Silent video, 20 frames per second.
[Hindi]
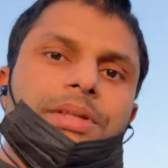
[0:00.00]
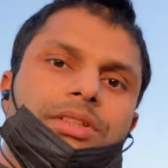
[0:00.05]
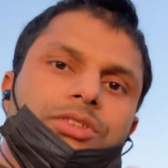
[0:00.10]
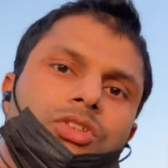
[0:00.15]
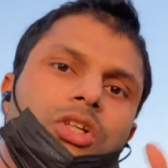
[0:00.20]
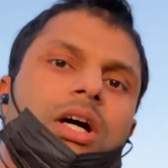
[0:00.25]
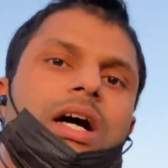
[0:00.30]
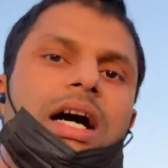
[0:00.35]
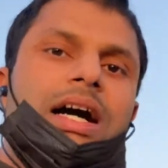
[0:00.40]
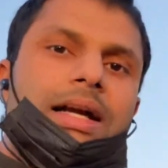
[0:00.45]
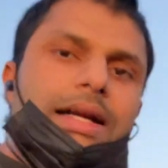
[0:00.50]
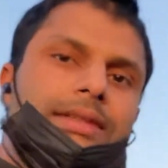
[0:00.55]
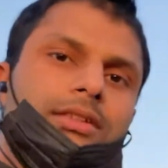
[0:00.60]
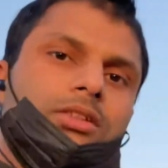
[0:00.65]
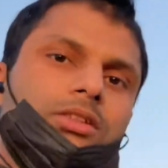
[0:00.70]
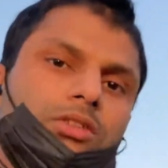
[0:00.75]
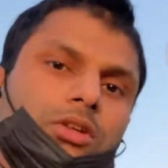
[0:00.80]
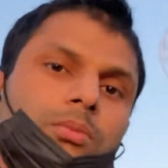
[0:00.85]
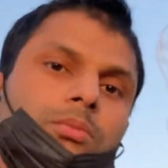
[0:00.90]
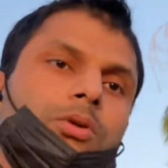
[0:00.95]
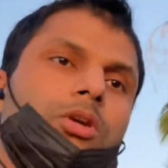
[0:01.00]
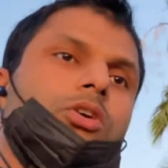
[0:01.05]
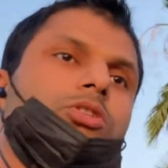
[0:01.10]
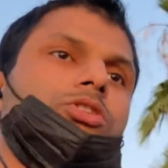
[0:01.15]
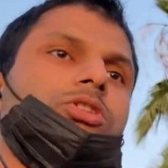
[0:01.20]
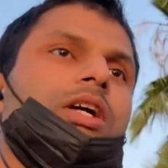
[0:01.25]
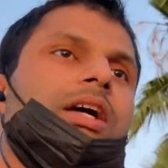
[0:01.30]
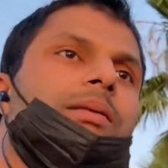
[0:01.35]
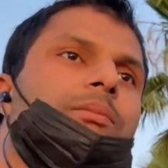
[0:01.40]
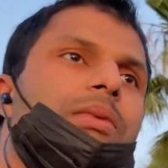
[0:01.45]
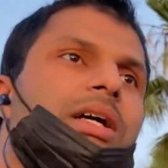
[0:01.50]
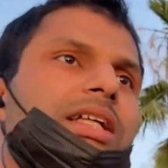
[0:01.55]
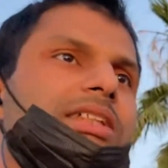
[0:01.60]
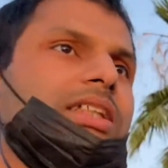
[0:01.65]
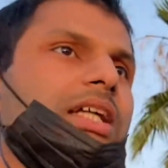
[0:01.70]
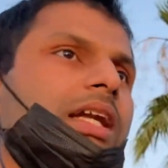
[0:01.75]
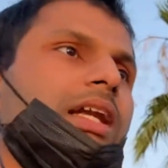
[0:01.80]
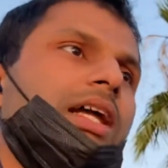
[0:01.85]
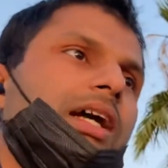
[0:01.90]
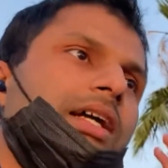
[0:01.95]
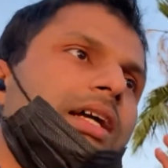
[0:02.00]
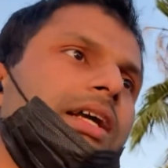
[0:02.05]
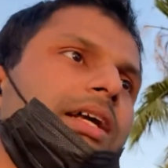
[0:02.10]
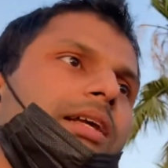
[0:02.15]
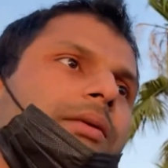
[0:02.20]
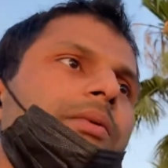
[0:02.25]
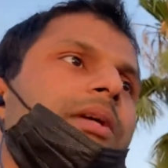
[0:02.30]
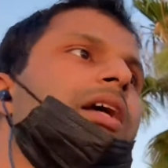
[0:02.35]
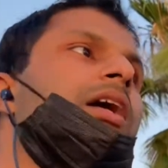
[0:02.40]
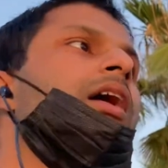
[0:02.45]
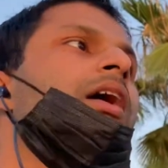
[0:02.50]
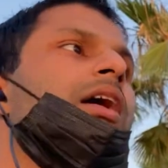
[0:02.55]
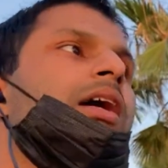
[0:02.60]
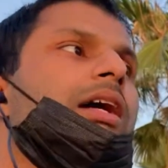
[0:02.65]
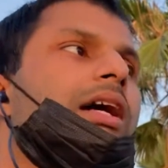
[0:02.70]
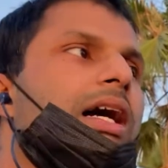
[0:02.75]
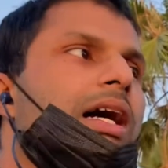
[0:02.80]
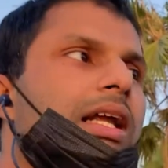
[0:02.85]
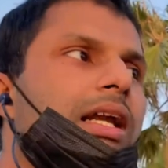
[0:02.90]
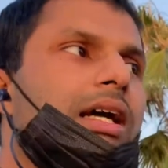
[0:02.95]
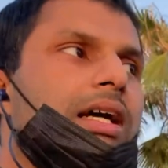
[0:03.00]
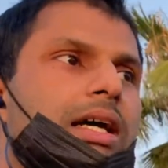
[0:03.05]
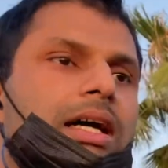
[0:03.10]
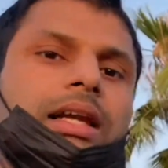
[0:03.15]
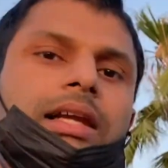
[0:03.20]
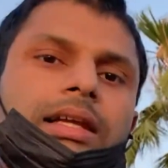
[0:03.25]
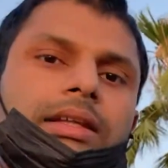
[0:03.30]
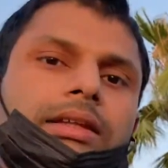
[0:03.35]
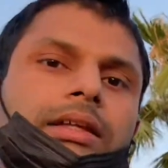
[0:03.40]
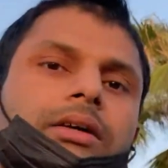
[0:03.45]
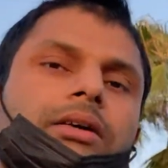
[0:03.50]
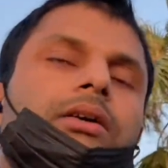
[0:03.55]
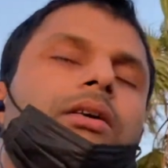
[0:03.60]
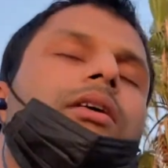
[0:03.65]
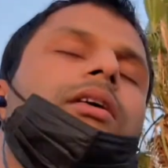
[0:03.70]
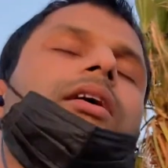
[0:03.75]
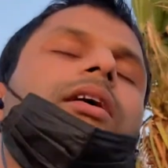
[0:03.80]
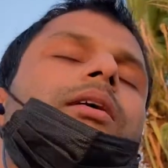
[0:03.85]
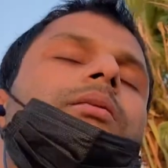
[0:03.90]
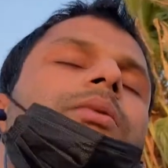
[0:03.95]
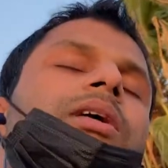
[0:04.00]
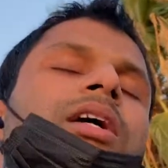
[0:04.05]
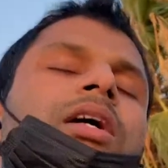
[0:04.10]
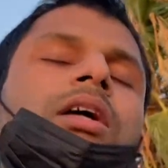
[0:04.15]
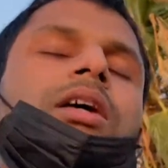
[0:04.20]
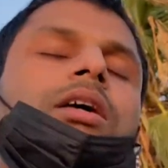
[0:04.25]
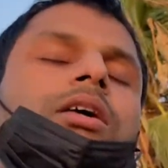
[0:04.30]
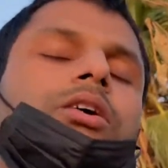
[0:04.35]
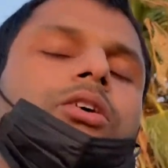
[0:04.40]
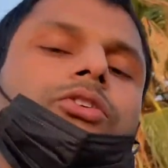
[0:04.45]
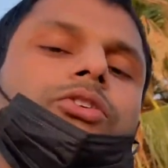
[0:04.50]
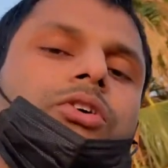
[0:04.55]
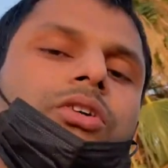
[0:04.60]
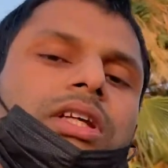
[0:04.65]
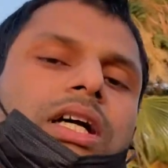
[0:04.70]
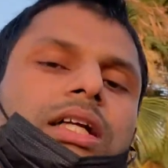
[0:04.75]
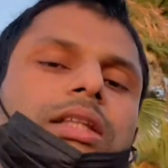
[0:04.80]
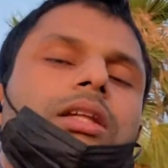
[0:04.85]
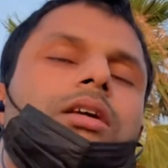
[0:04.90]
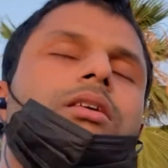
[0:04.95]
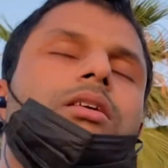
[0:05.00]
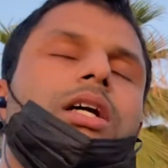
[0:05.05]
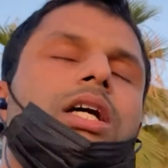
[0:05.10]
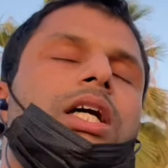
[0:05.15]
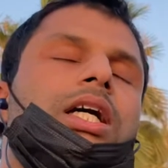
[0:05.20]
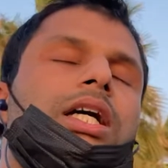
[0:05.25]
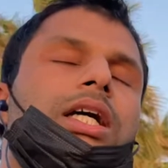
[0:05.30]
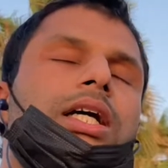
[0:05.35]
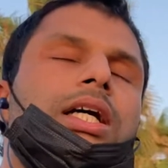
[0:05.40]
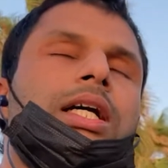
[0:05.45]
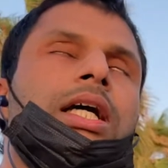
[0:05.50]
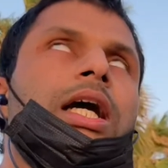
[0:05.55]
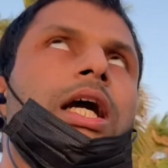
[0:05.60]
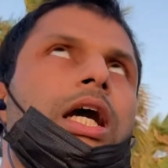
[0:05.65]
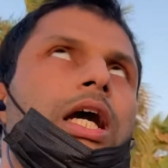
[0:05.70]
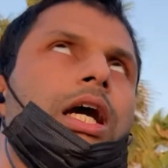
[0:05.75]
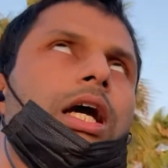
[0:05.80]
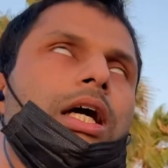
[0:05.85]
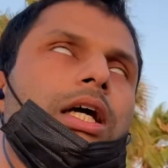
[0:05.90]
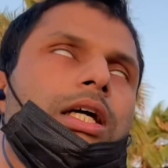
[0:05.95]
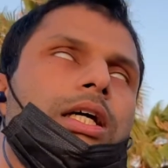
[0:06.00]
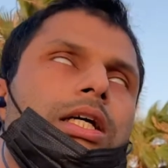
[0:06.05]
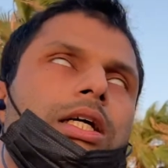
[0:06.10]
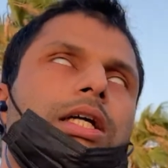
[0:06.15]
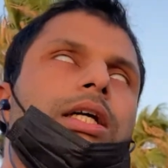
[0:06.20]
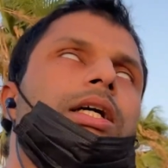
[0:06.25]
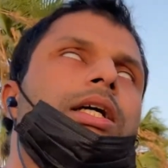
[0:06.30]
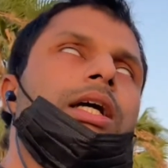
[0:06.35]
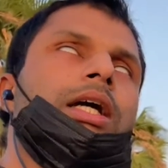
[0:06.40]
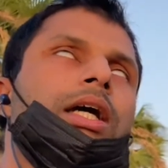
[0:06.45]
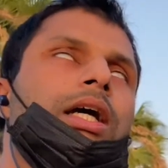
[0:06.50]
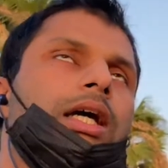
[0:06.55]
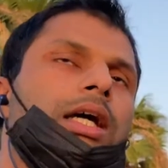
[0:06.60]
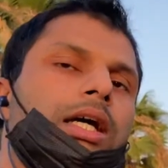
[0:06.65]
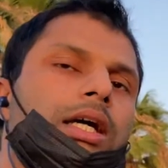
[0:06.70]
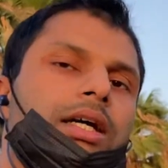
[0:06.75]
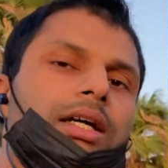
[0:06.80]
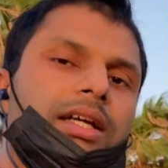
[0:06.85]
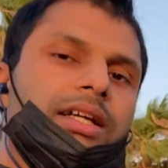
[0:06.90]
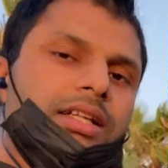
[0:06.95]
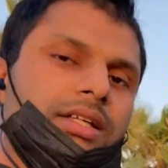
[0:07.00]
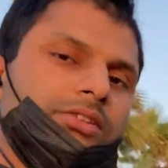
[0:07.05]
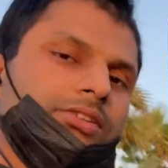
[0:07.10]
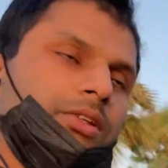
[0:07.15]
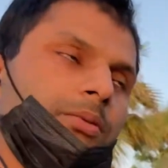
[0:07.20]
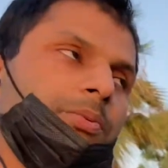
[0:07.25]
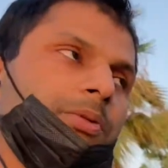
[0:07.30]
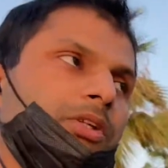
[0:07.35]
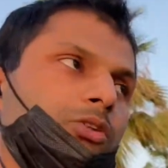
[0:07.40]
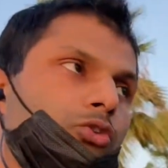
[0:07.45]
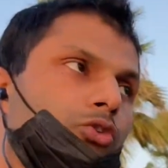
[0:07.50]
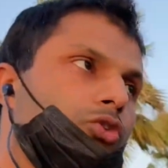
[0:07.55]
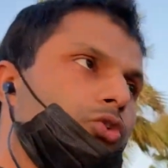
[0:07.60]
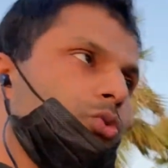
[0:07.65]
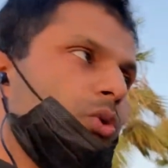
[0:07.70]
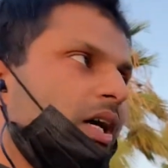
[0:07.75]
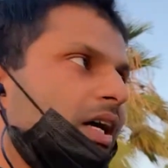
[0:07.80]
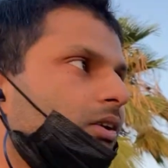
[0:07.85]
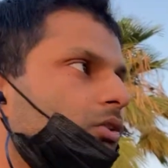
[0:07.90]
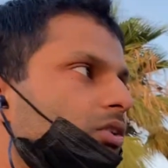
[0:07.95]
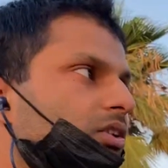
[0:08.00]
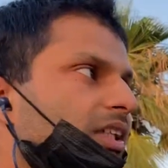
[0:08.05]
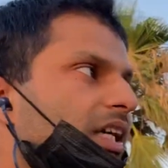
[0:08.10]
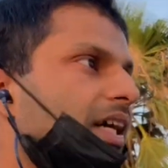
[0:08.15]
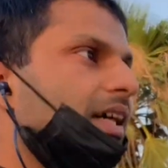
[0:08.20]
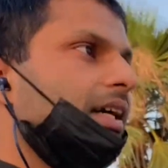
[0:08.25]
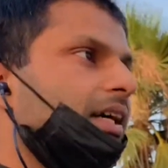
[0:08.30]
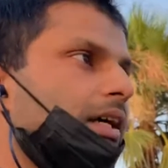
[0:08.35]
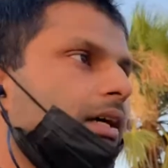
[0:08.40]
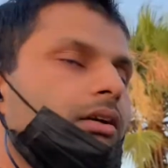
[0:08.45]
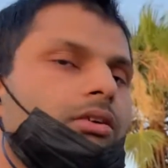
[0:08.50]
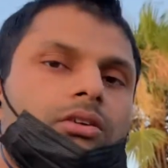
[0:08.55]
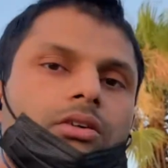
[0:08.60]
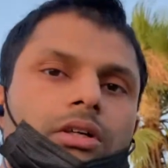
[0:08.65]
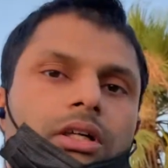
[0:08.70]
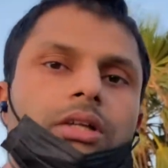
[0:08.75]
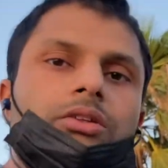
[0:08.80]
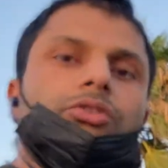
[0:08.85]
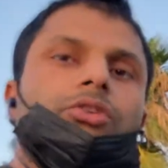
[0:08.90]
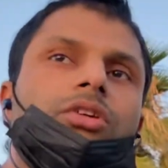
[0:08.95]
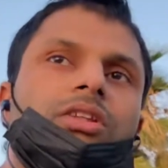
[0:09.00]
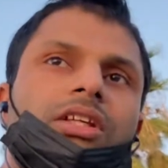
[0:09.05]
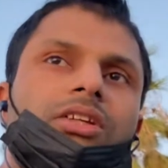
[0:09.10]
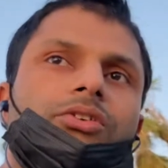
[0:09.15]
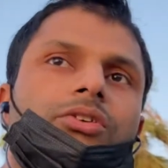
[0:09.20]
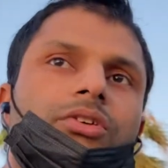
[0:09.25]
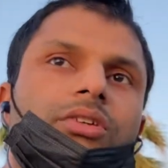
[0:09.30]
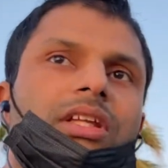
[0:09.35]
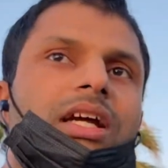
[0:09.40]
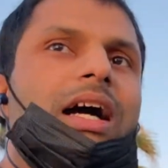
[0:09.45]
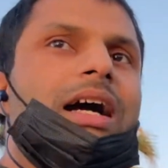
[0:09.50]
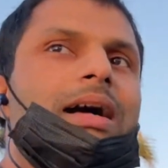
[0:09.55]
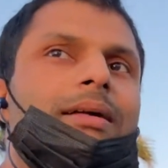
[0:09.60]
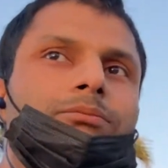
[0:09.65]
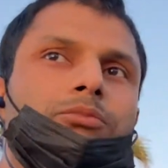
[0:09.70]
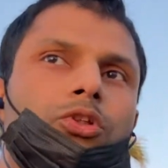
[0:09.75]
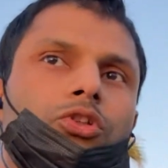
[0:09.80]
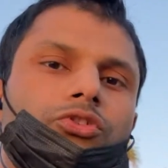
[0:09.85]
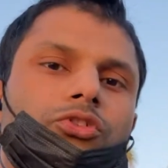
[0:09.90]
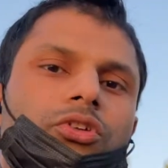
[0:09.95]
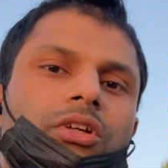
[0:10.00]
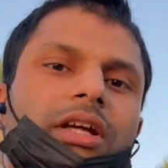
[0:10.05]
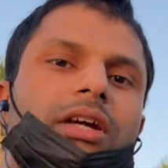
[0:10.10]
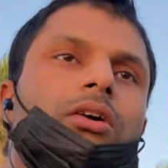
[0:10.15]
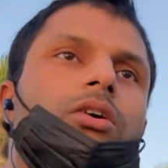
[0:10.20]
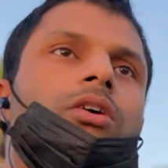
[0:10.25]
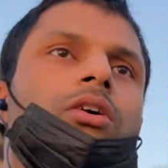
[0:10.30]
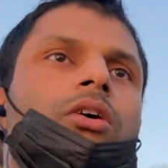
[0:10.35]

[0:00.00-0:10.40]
जो आज तुम लोग जो है माशाल्लाह कहीं भी खाना खा लेते हो कहीं भी सो जाते हो खा, खा, खा, खा, ऐसे फिर दुश्वार हो जाएगा तो क्योंकि सोते सोते आप तो सो रहे हो